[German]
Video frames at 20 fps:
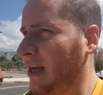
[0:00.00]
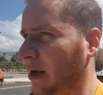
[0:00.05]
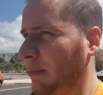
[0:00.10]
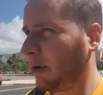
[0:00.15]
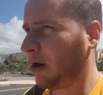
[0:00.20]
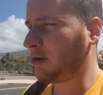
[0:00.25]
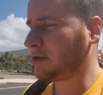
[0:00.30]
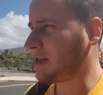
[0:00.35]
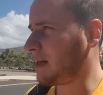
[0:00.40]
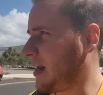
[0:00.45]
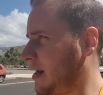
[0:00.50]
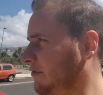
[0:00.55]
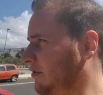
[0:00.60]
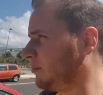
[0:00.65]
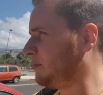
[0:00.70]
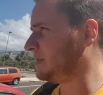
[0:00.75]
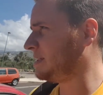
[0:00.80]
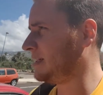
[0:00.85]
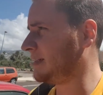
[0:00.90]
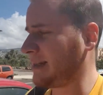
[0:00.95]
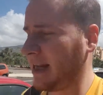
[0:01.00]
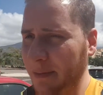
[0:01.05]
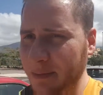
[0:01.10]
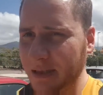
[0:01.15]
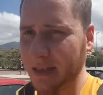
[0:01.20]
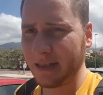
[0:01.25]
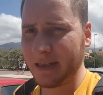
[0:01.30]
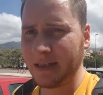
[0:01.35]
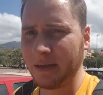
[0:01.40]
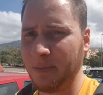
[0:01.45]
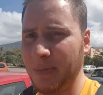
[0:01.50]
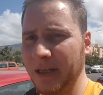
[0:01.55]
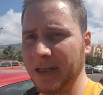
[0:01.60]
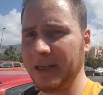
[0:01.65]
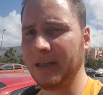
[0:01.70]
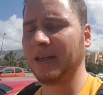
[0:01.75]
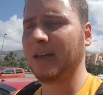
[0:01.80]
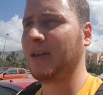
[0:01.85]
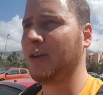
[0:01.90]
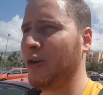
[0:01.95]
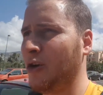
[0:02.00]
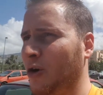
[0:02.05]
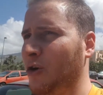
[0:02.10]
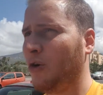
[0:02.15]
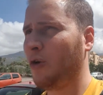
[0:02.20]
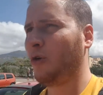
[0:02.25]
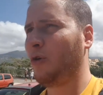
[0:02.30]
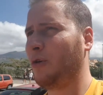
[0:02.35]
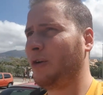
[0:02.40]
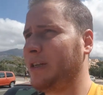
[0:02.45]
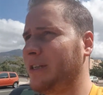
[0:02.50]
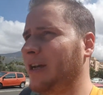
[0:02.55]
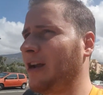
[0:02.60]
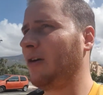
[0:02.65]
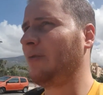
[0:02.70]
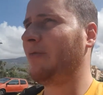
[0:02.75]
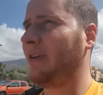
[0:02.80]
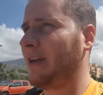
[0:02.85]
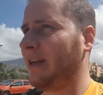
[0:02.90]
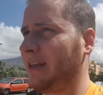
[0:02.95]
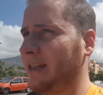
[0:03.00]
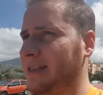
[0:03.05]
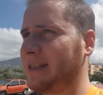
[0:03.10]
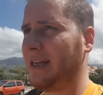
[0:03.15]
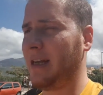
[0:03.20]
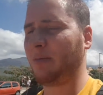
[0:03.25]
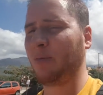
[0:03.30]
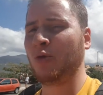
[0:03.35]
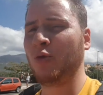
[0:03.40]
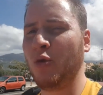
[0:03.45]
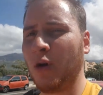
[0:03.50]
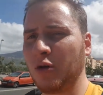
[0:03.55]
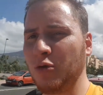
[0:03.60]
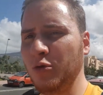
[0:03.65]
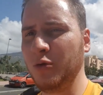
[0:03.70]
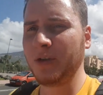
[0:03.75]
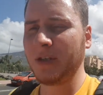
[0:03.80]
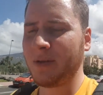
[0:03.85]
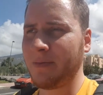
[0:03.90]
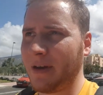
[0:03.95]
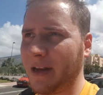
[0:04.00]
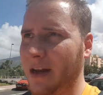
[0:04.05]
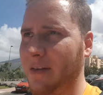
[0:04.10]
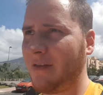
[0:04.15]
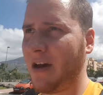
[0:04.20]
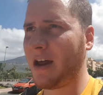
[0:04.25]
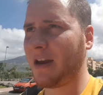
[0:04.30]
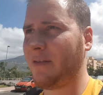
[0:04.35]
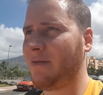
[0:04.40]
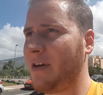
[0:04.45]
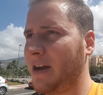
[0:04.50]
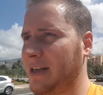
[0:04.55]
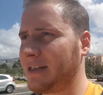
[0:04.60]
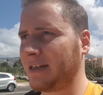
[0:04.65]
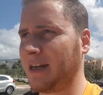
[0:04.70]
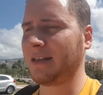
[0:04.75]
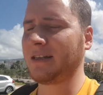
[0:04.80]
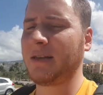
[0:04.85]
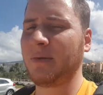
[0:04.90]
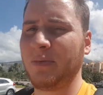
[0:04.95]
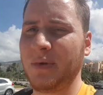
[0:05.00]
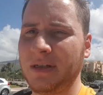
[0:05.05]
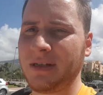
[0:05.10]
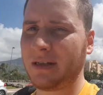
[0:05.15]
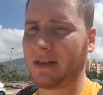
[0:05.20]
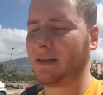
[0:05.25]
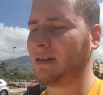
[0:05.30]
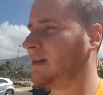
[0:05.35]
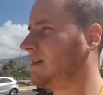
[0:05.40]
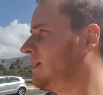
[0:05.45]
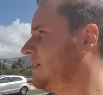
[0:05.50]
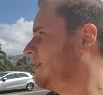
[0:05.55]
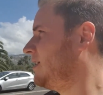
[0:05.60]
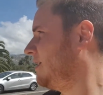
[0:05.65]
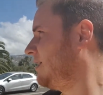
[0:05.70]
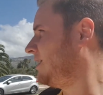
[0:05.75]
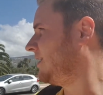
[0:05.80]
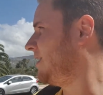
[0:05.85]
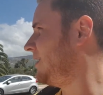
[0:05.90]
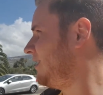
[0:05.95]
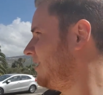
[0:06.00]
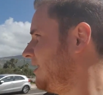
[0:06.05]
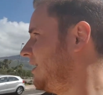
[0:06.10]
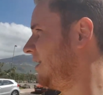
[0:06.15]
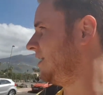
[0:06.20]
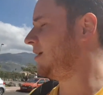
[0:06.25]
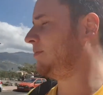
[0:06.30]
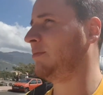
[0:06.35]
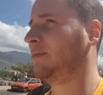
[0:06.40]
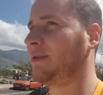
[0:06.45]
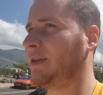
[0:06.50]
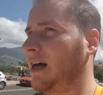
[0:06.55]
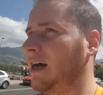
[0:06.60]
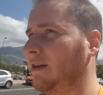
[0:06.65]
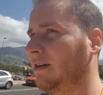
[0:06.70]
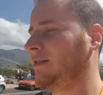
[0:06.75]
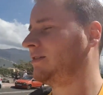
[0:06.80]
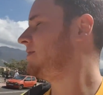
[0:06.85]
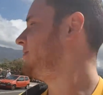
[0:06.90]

Da braucht dann einfach ein bisschen Selbstdisziplin. Und ich glaube, wenn jetzt eben nur gutes Wetter wäre, dann wäre das Ganze ein bisschen äh, ja,